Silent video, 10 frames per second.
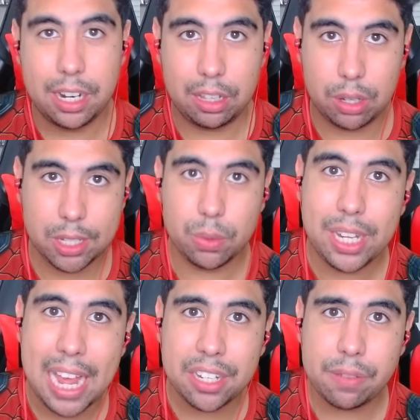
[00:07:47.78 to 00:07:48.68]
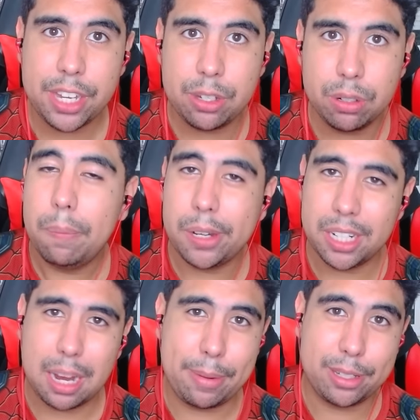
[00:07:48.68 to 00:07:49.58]
Então a sua ideia de vídeo pode
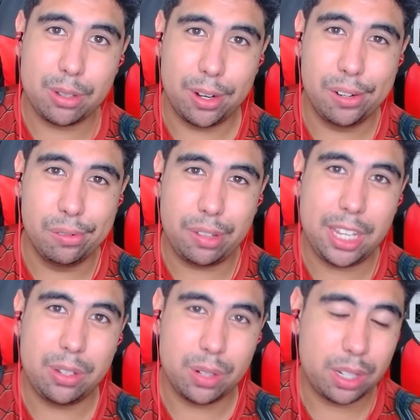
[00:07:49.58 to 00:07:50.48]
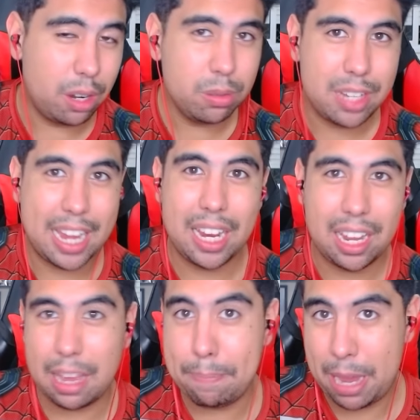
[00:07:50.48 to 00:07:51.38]
acabar se tornando um vídeo, então segue lá
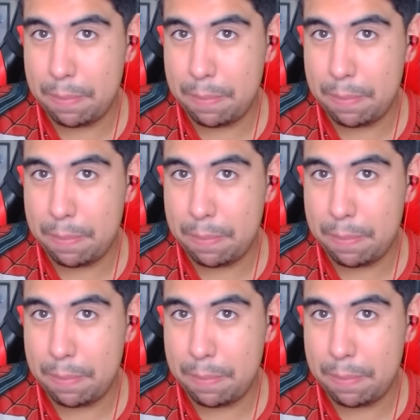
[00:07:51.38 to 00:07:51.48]
que é bem